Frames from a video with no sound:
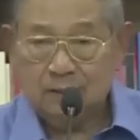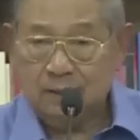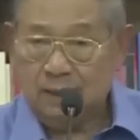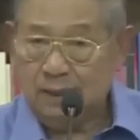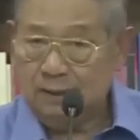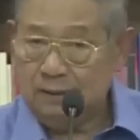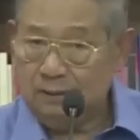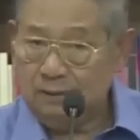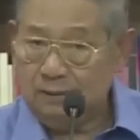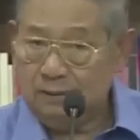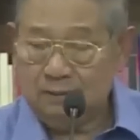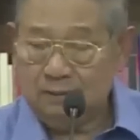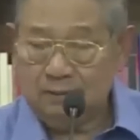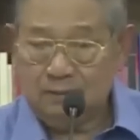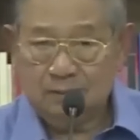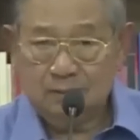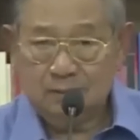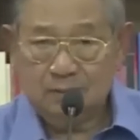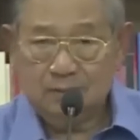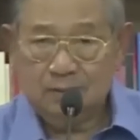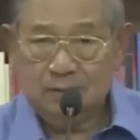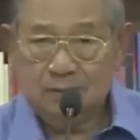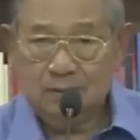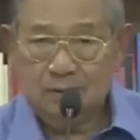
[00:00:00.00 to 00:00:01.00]
dan
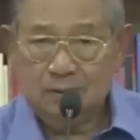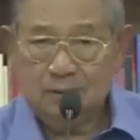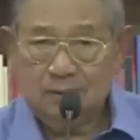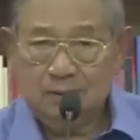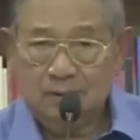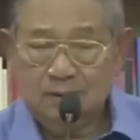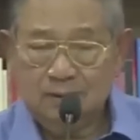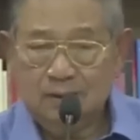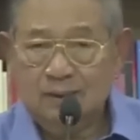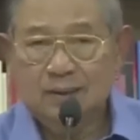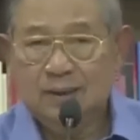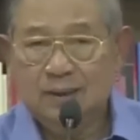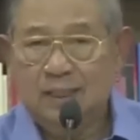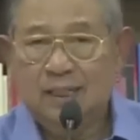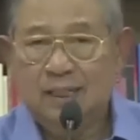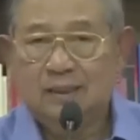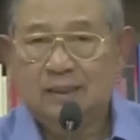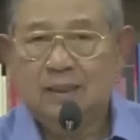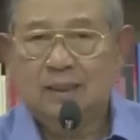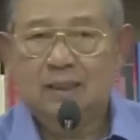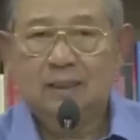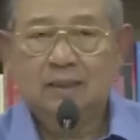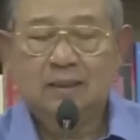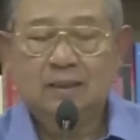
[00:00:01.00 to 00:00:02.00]
tidak
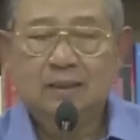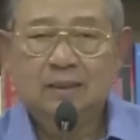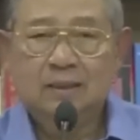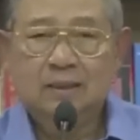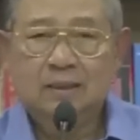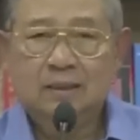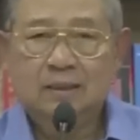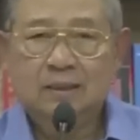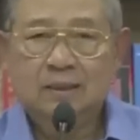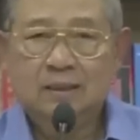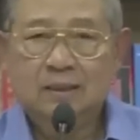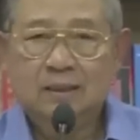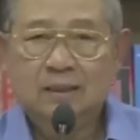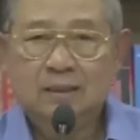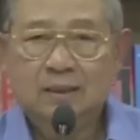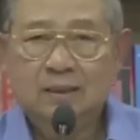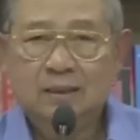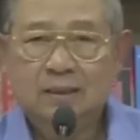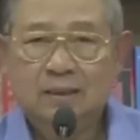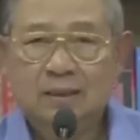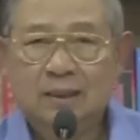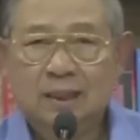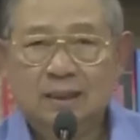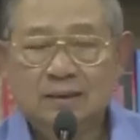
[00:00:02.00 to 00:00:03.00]
ada
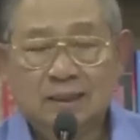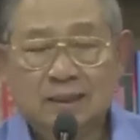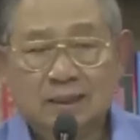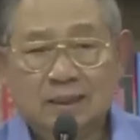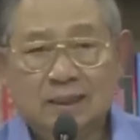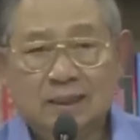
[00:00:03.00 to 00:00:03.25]
yang